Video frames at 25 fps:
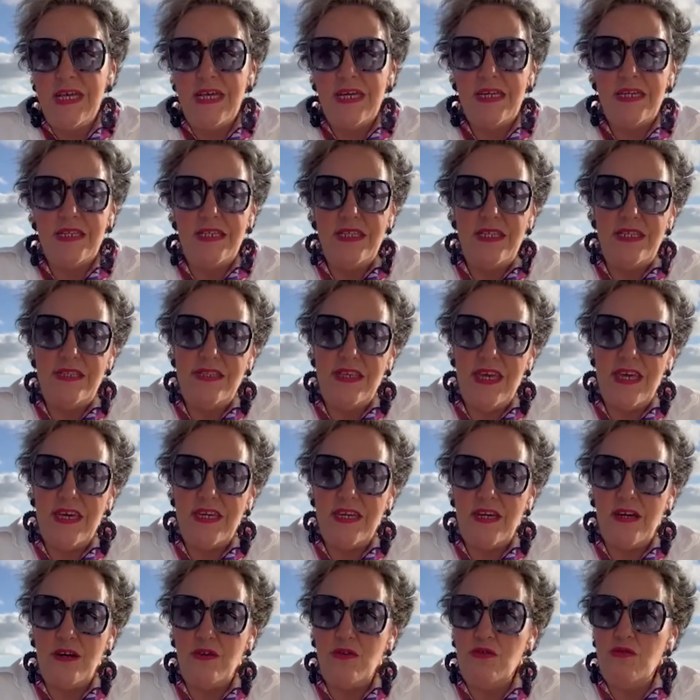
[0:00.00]
que
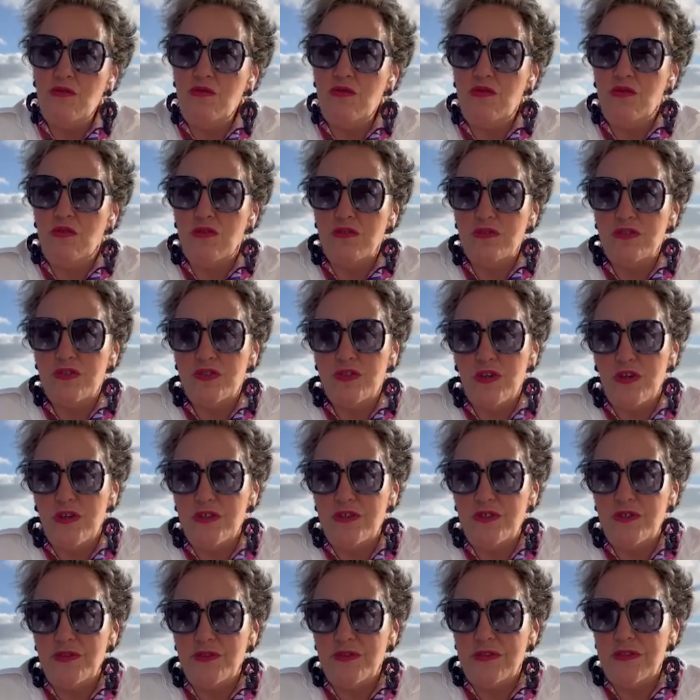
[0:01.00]
lidera um
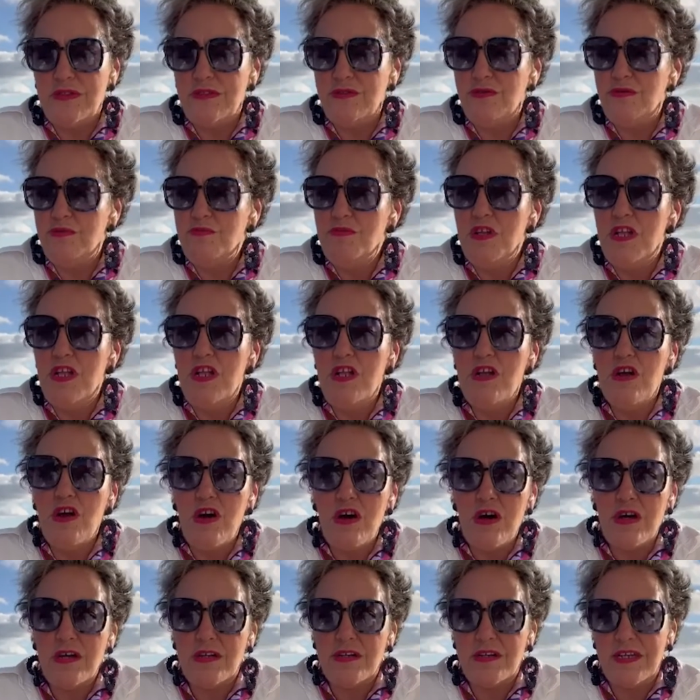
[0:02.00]
consórcio do
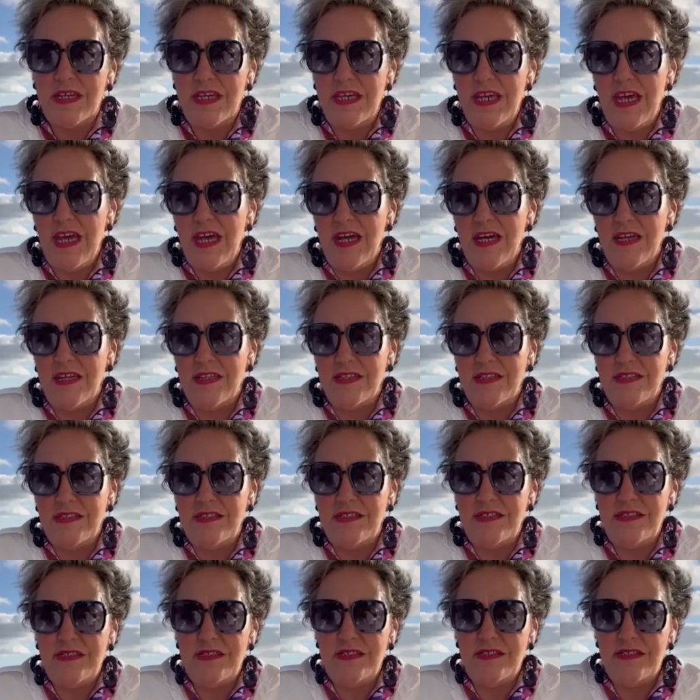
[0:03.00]
melhor que há
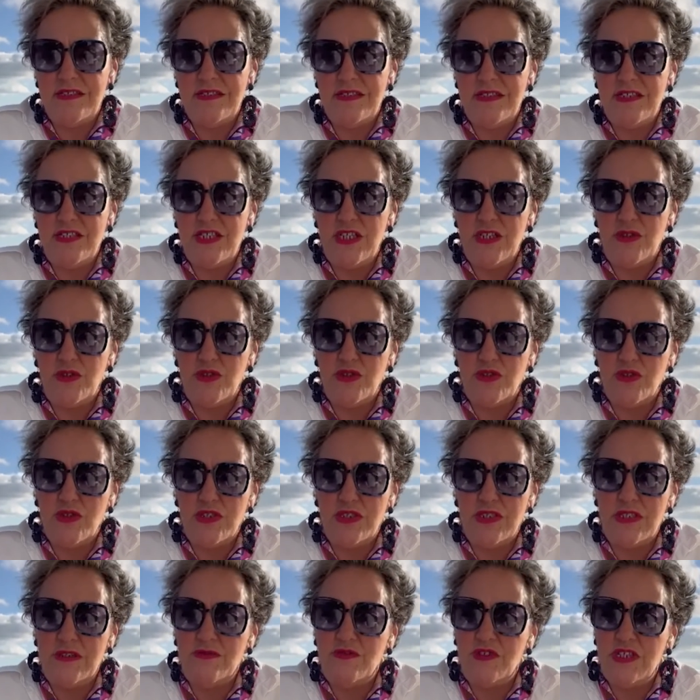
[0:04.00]
de
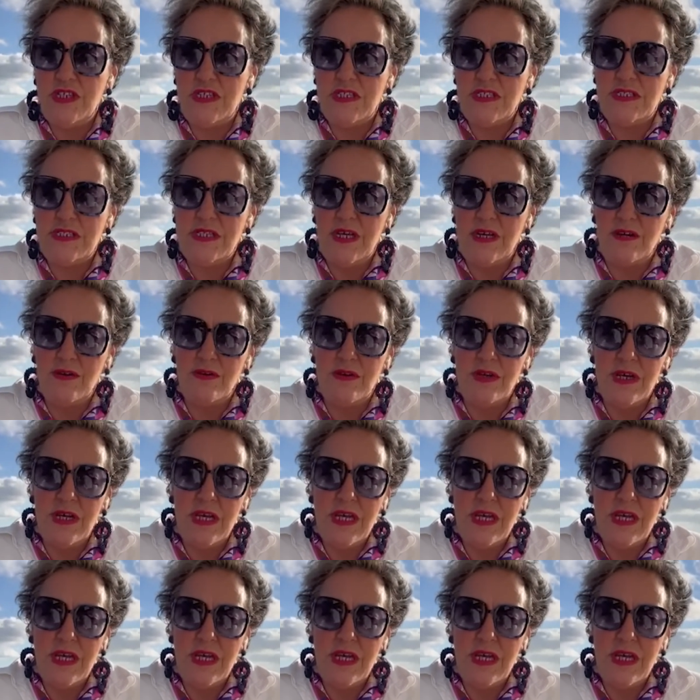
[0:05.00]
instituições de investigação